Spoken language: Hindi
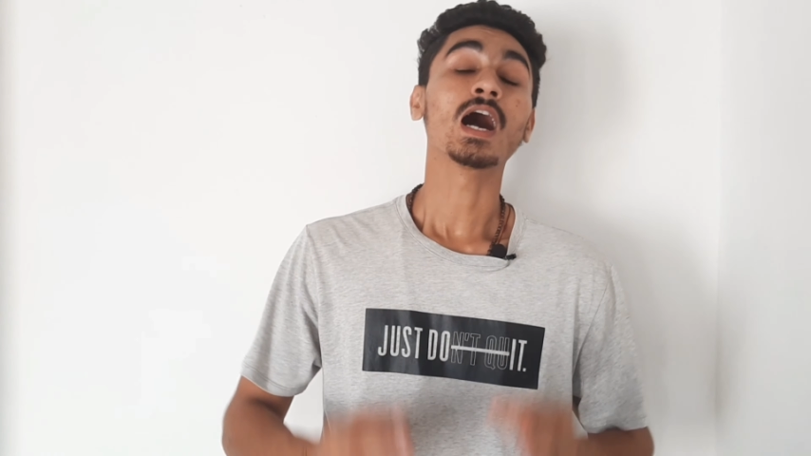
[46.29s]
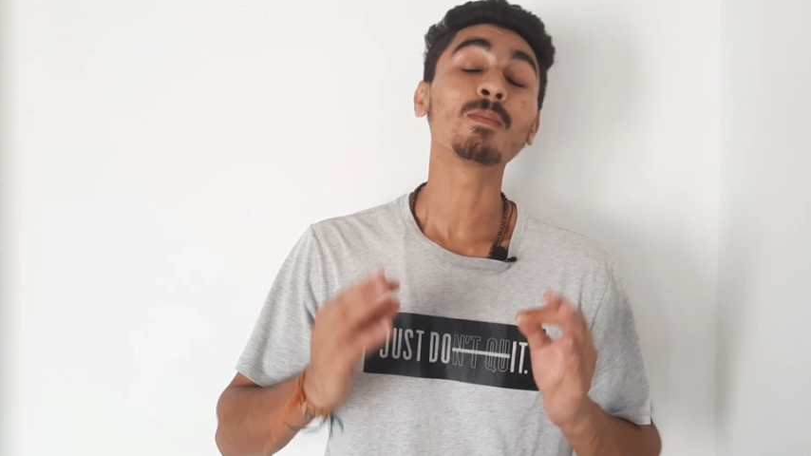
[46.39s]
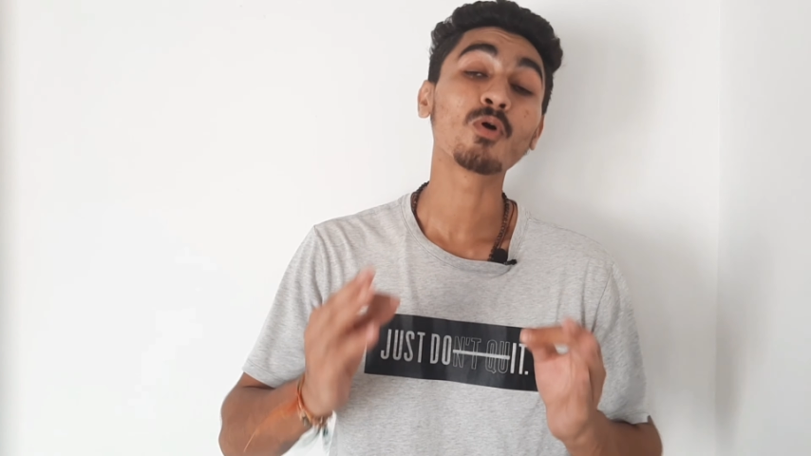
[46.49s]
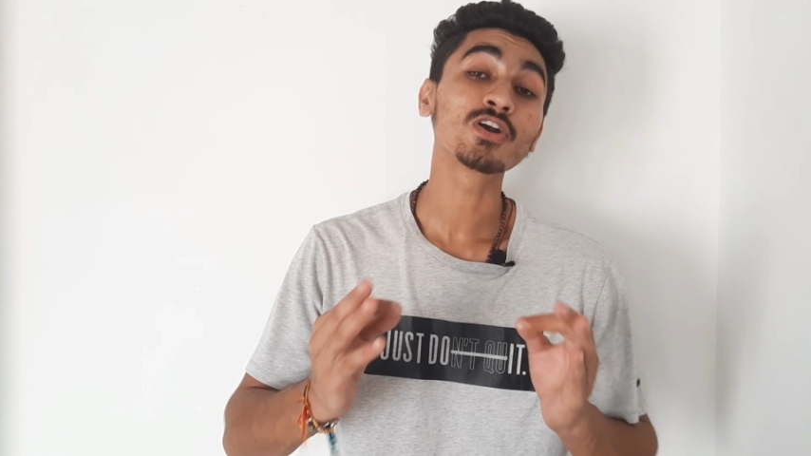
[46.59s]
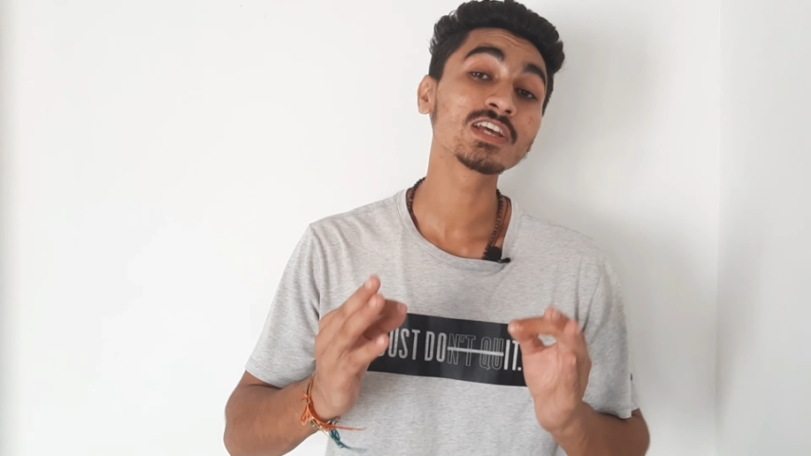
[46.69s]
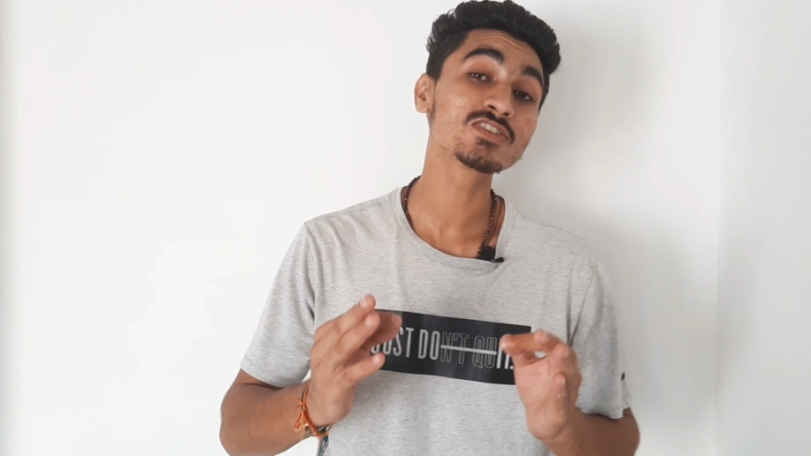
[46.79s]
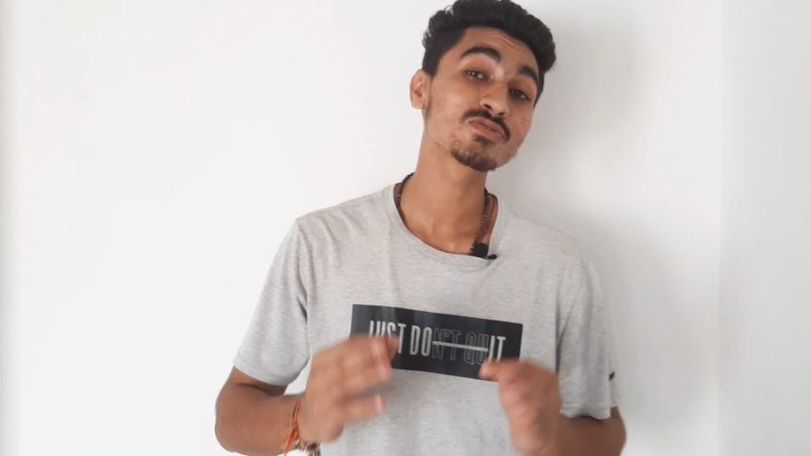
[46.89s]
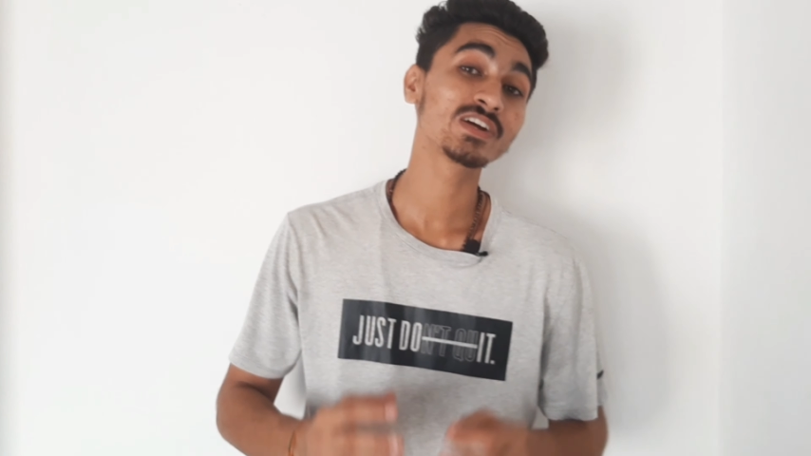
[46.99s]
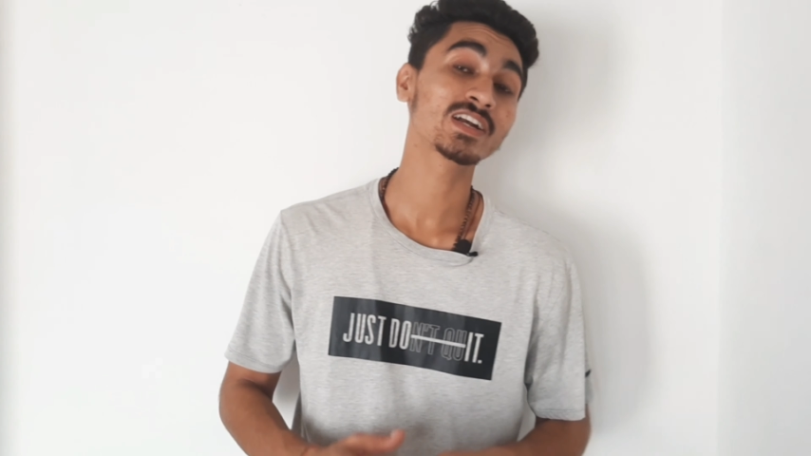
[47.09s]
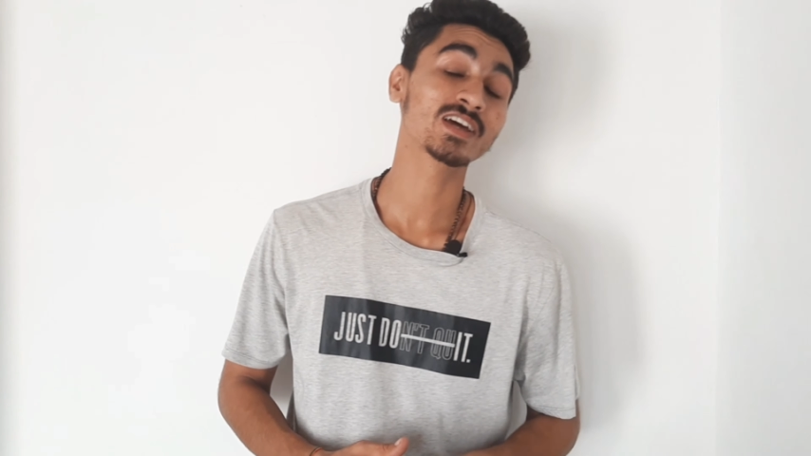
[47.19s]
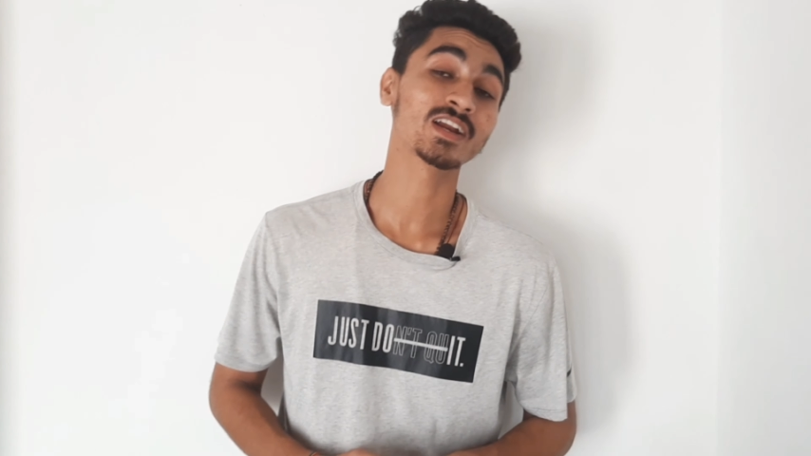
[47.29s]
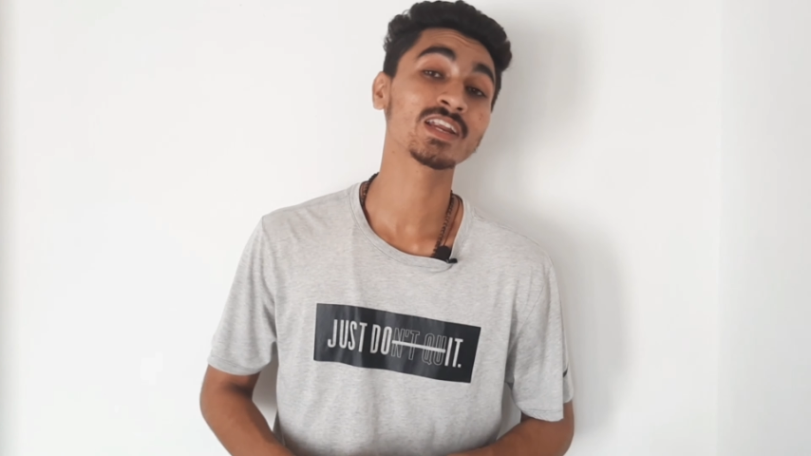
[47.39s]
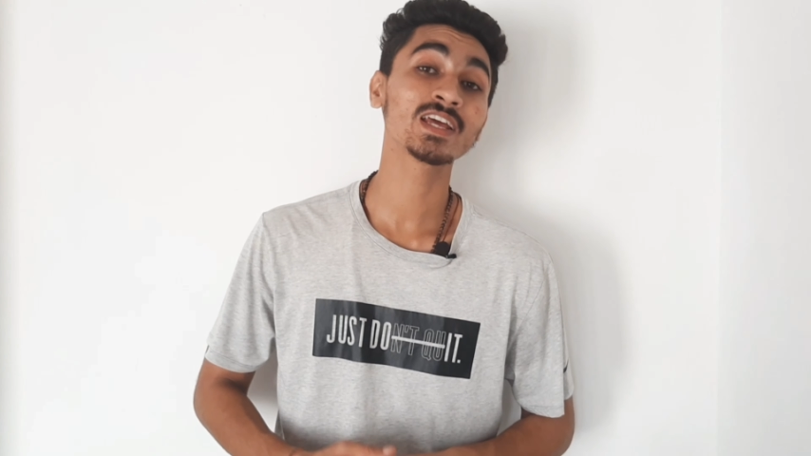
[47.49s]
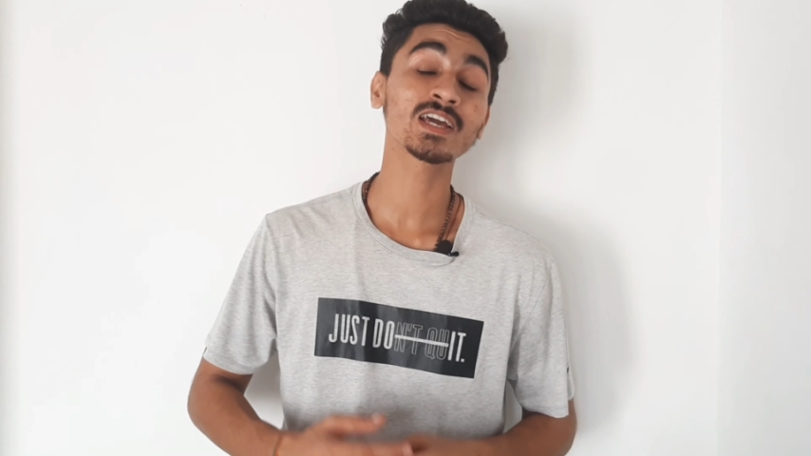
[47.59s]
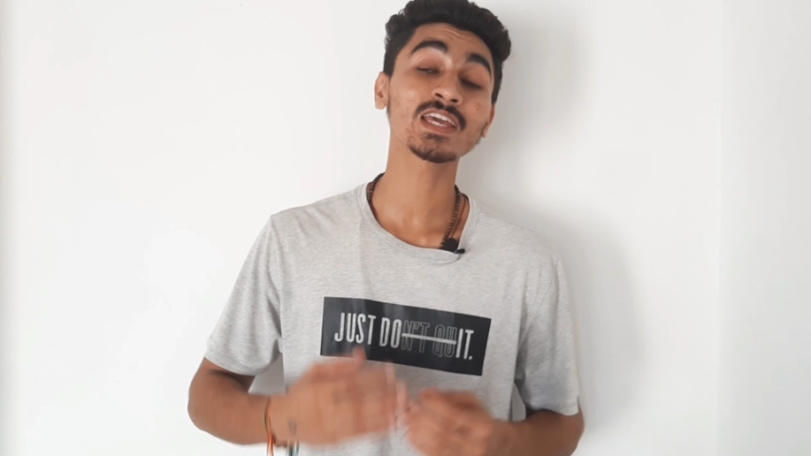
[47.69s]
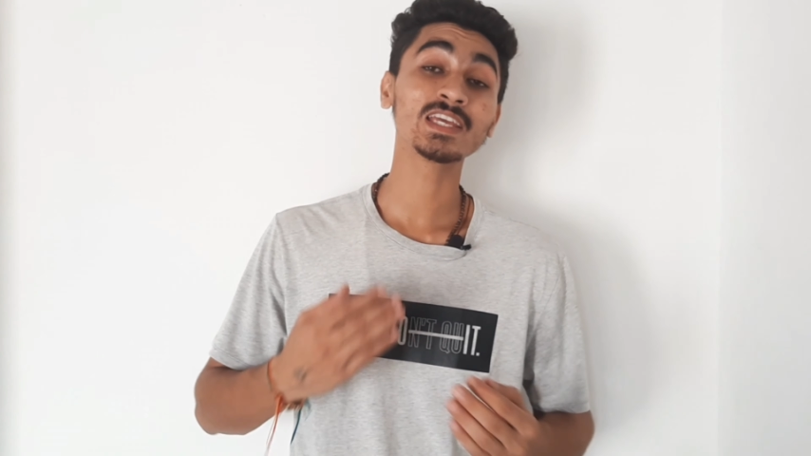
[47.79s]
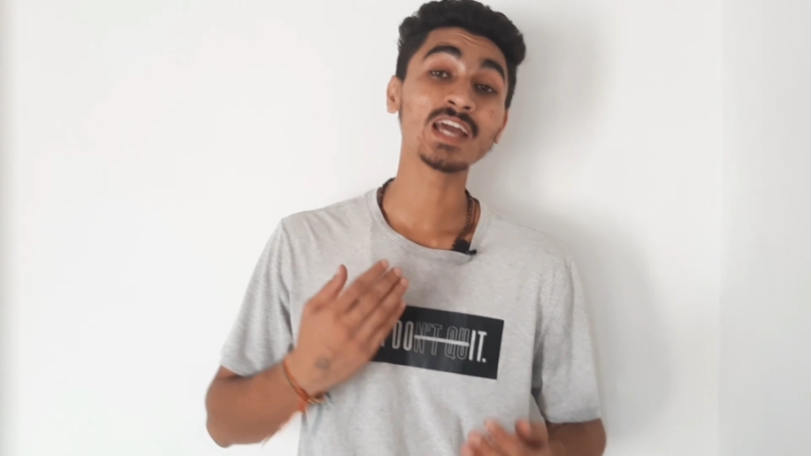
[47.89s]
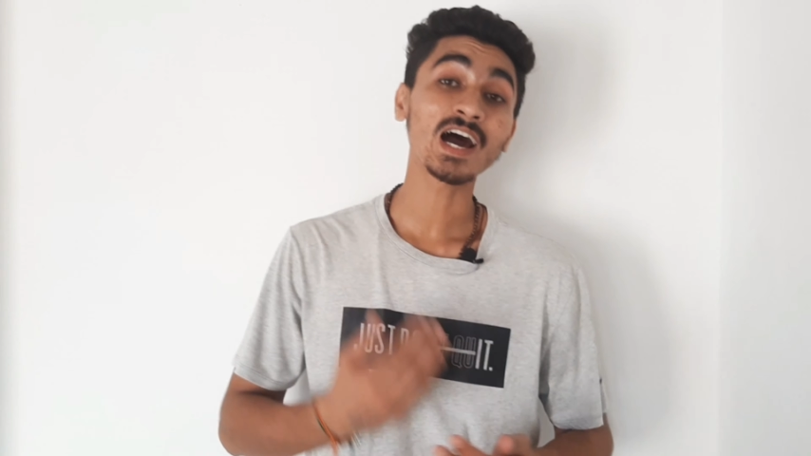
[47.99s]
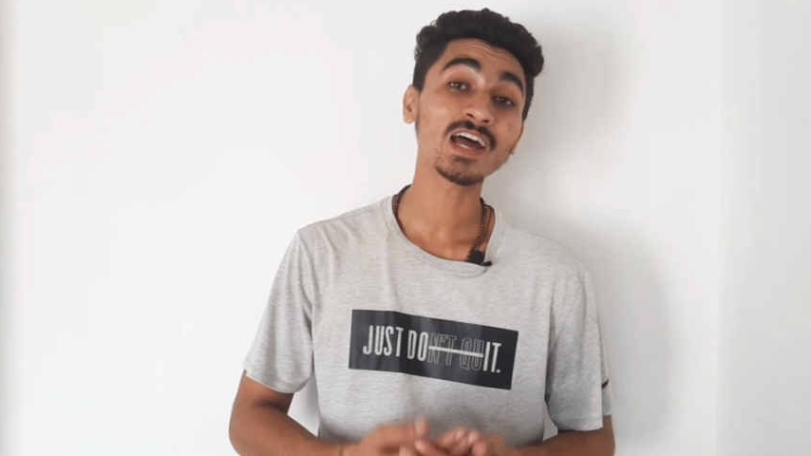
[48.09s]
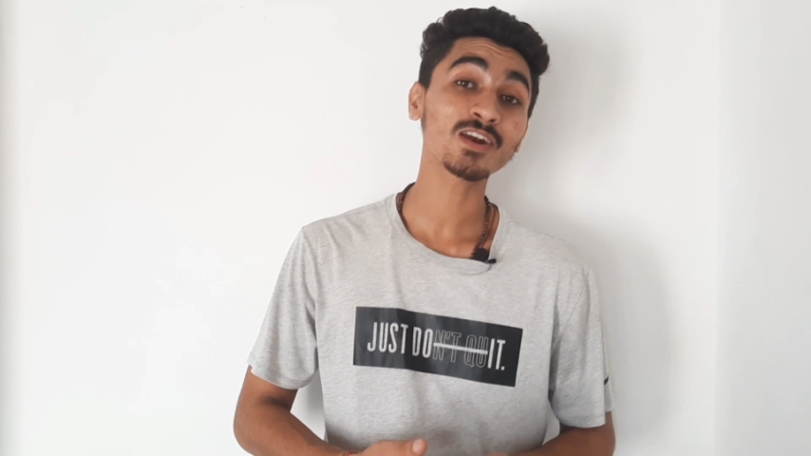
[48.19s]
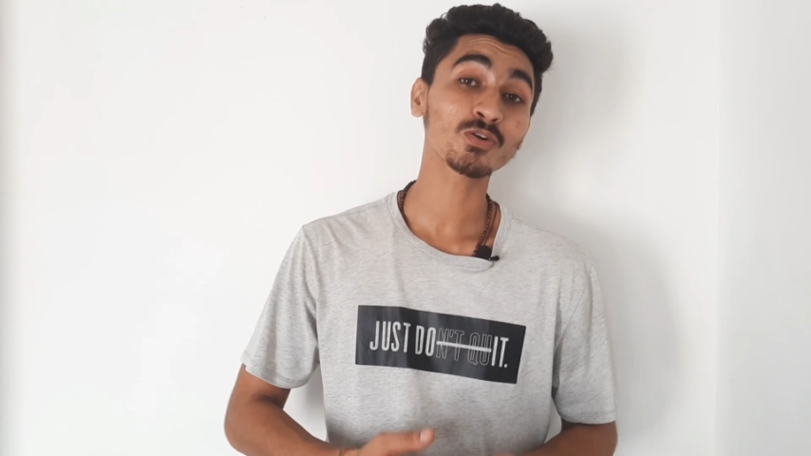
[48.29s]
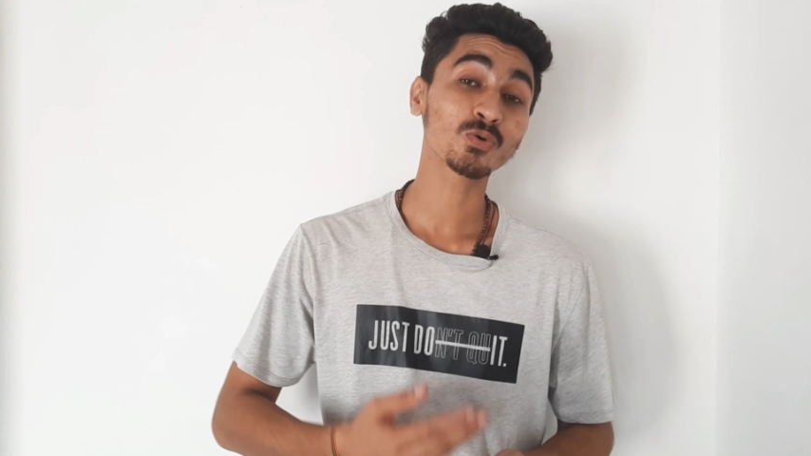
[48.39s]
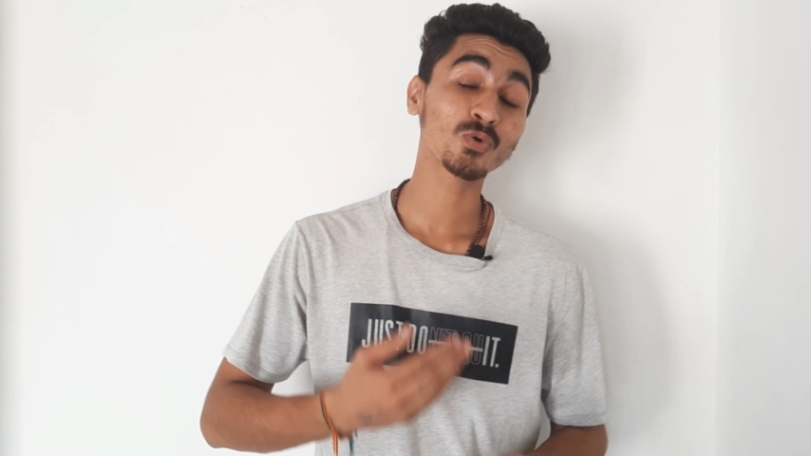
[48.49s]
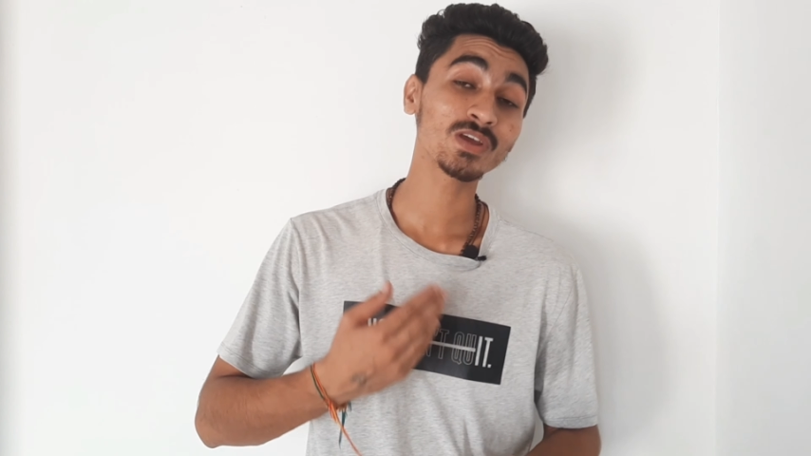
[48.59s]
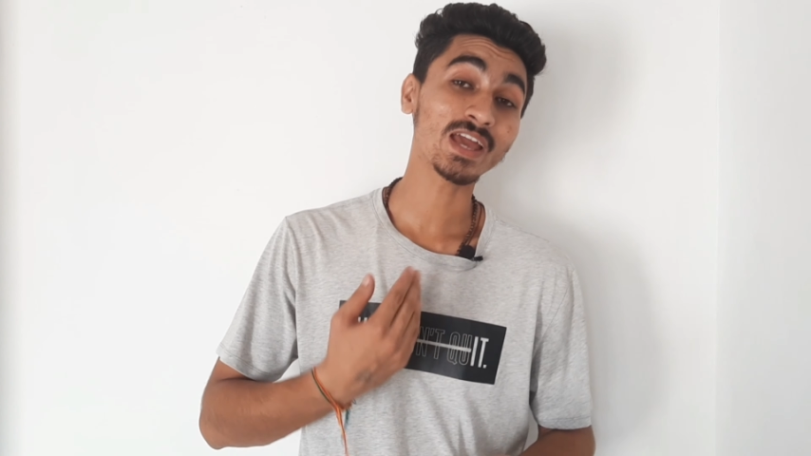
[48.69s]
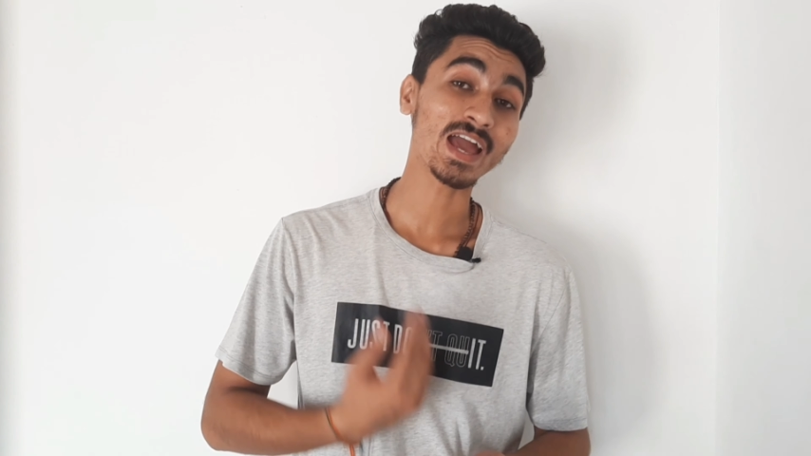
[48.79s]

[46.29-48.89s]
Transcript: अब ऑडियंस वेट कर रही है कि यार कोई